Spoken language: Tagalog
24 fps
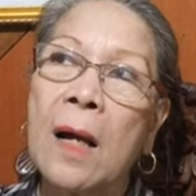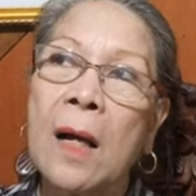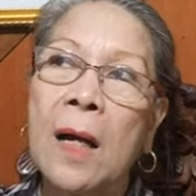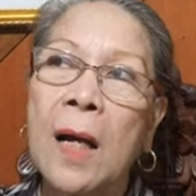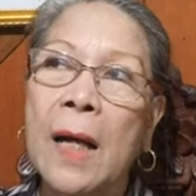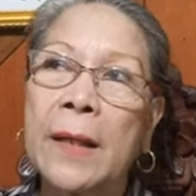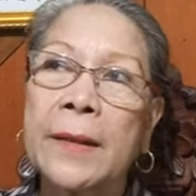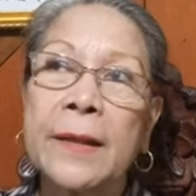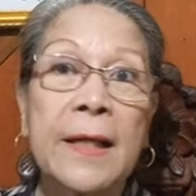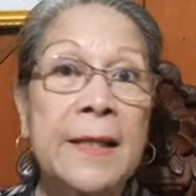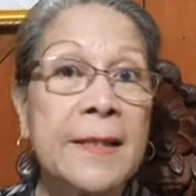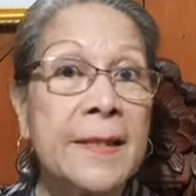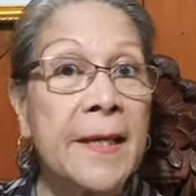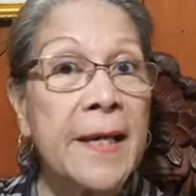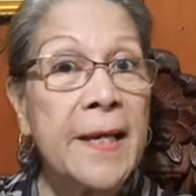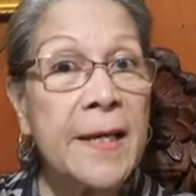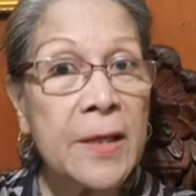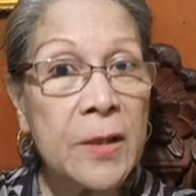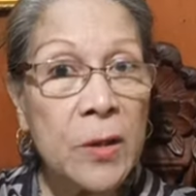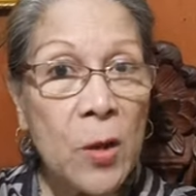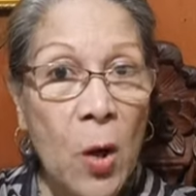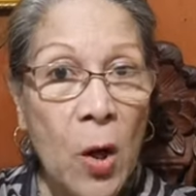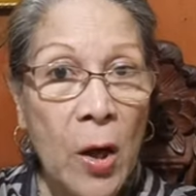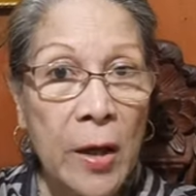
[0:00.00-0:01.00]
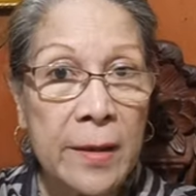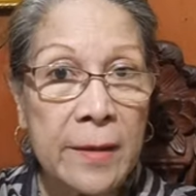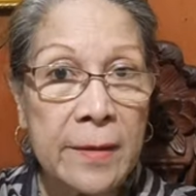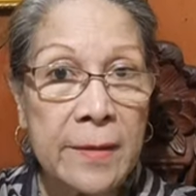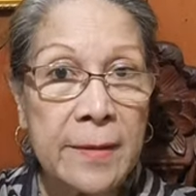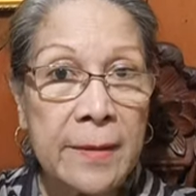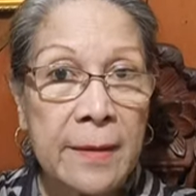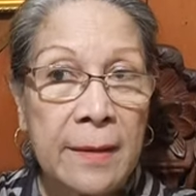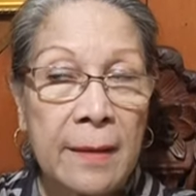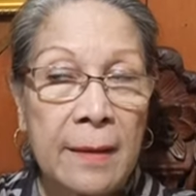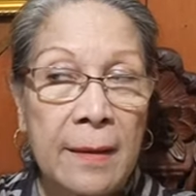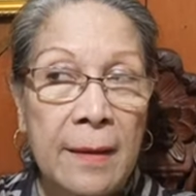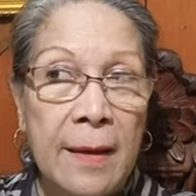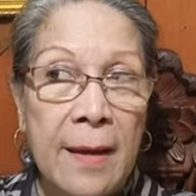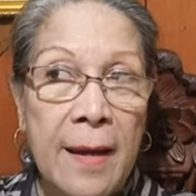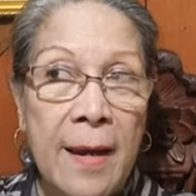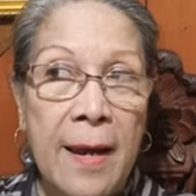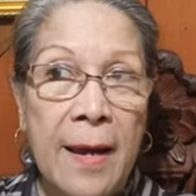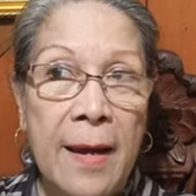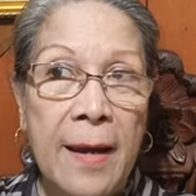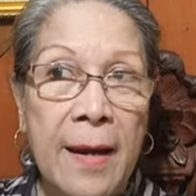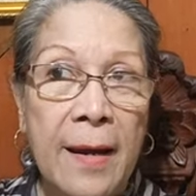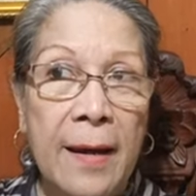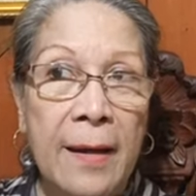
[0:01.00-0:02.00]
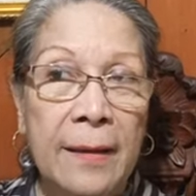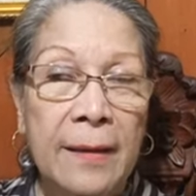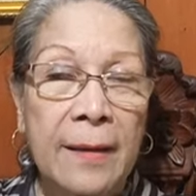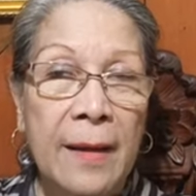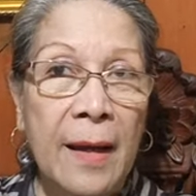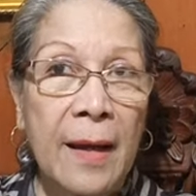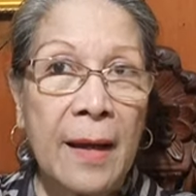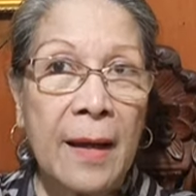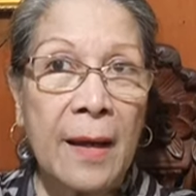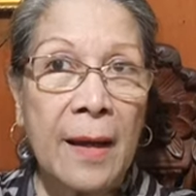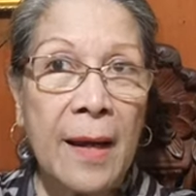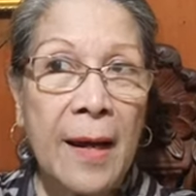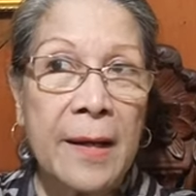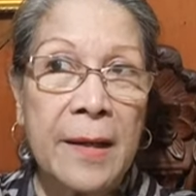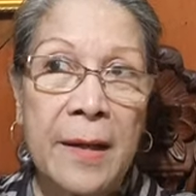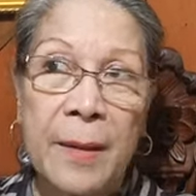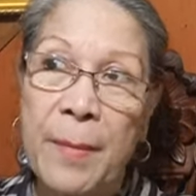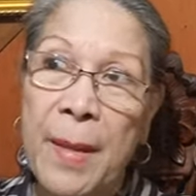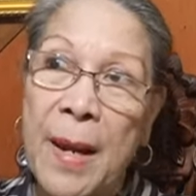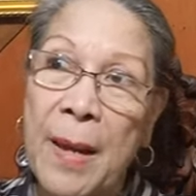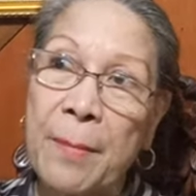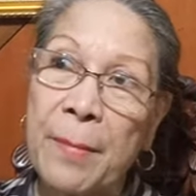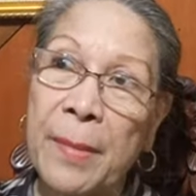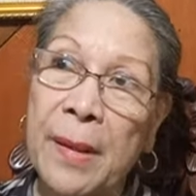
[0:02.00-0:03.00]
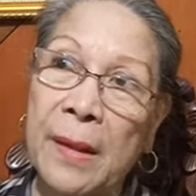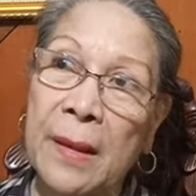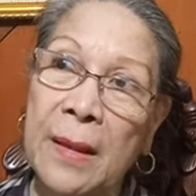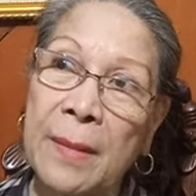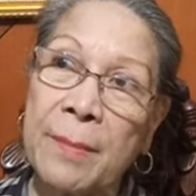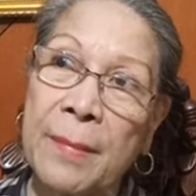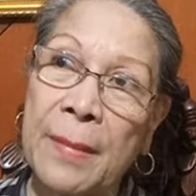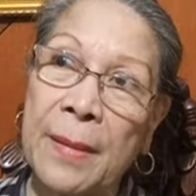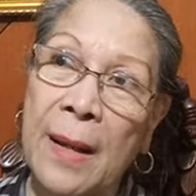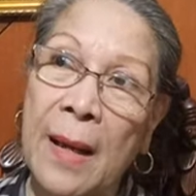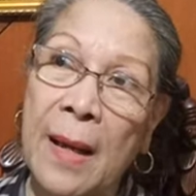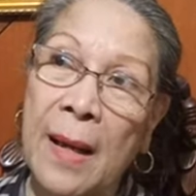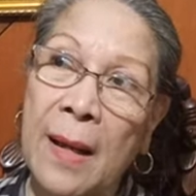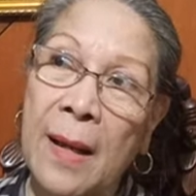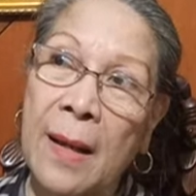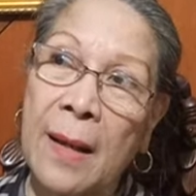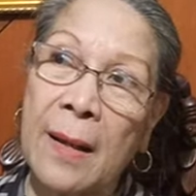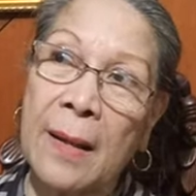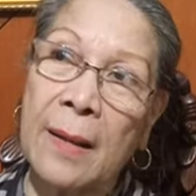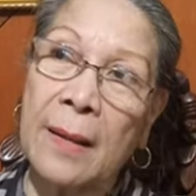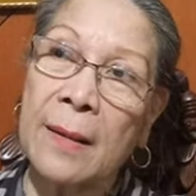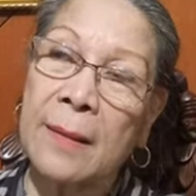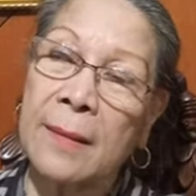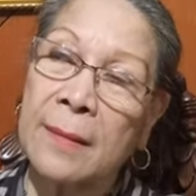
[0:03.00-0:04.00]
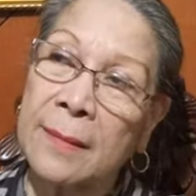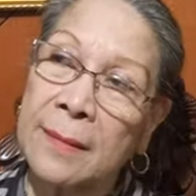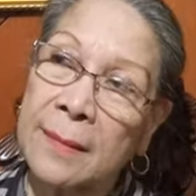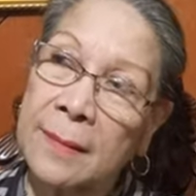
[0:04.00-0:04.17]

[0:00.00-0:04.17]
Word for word: Uh, the Simpsons. And uh, I remember in uh,